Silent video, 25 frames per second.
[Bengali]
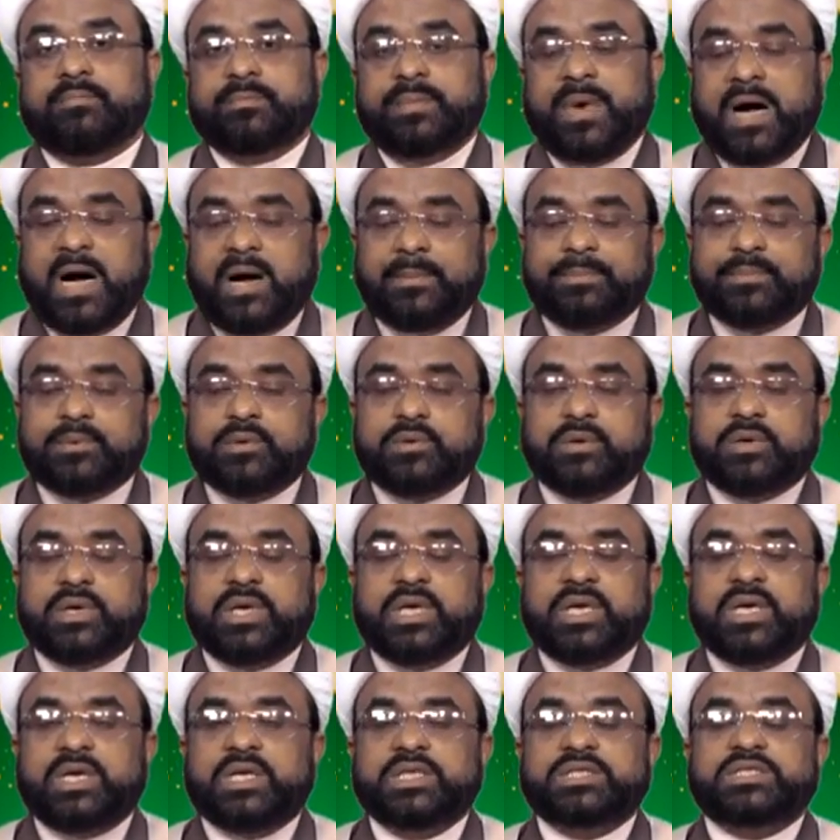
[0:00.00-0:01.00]
পাপ করে
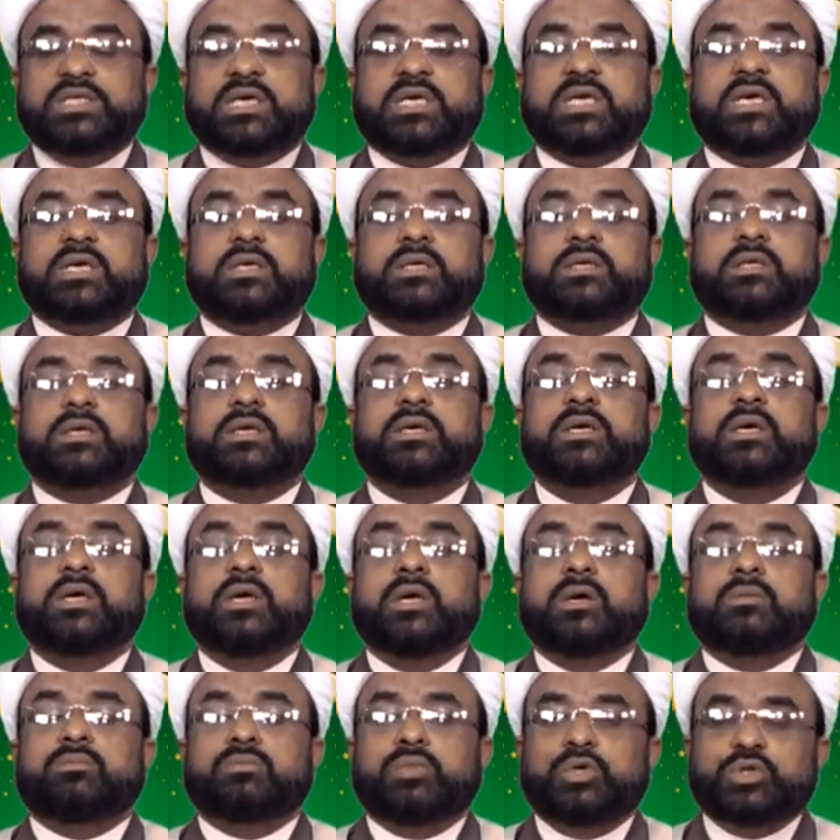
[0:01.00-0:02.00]
নিজেকে
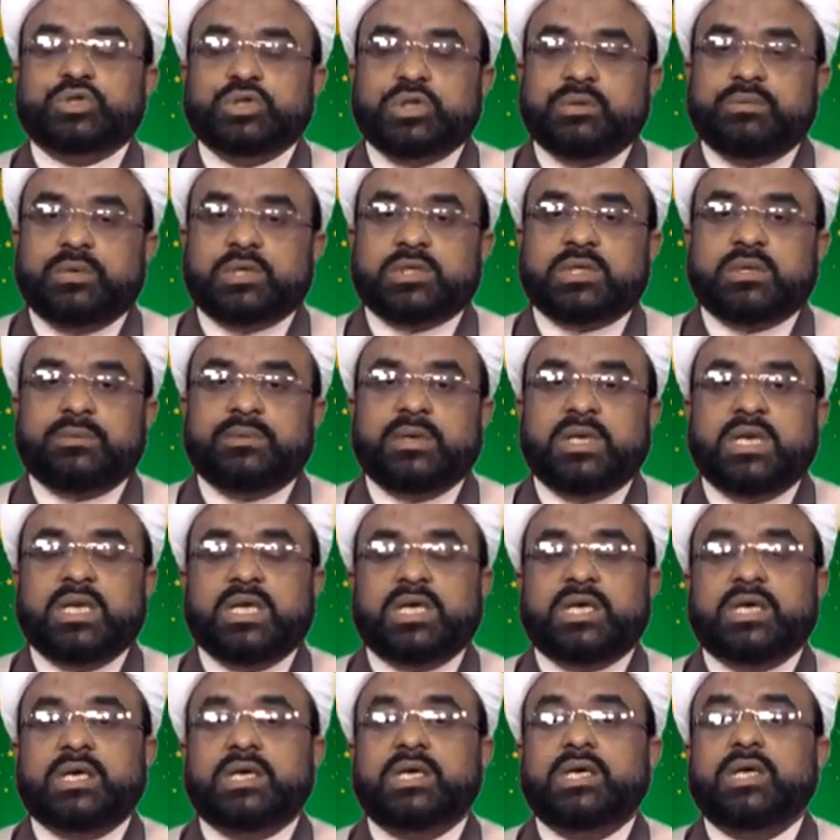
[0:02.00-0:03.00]
মুসিবতে
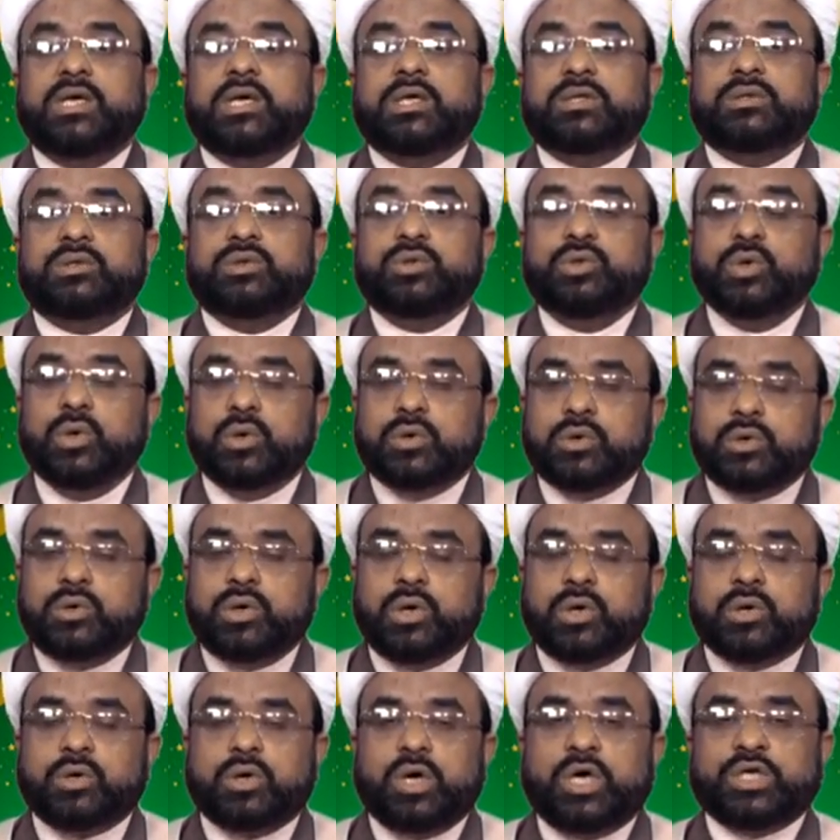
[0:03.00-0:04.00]
ফেলে দুঃখ
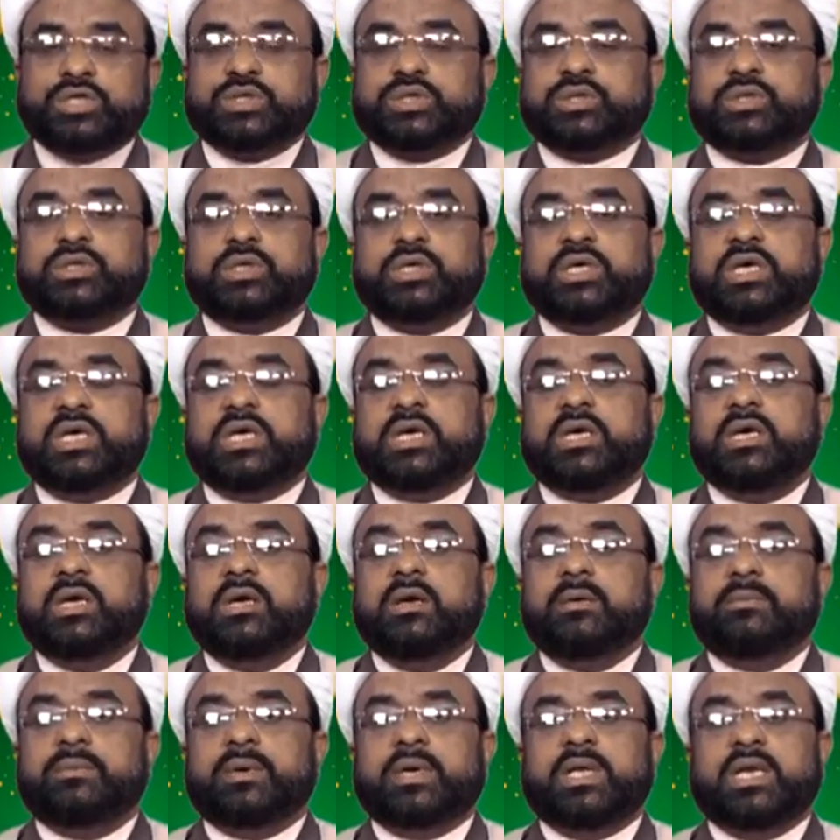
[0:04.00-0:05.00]
কষ্টে
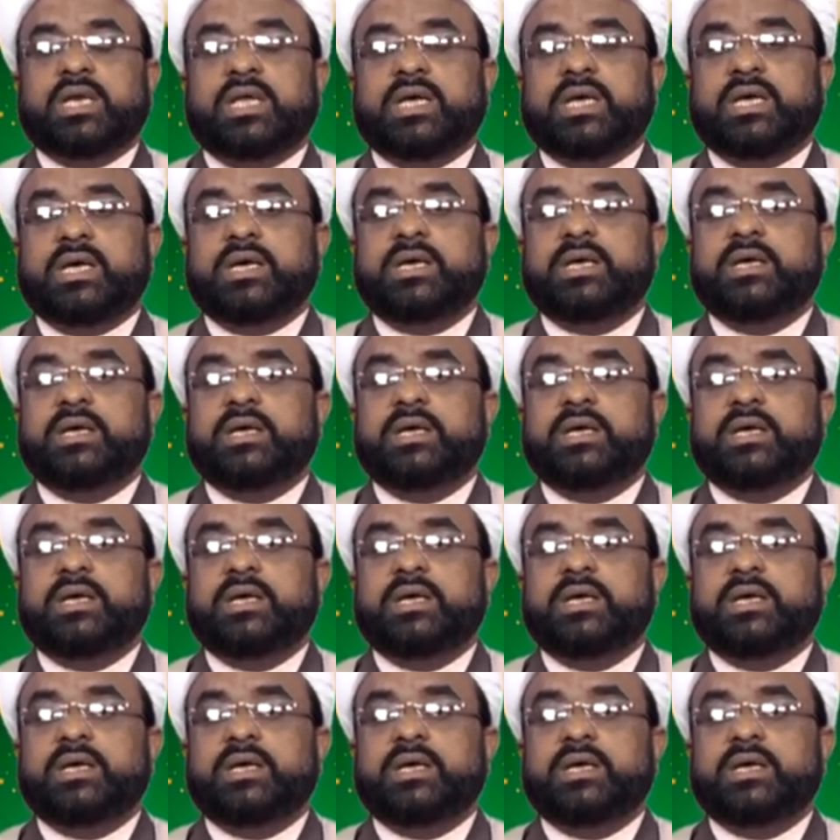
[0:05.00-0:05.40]
ফেলে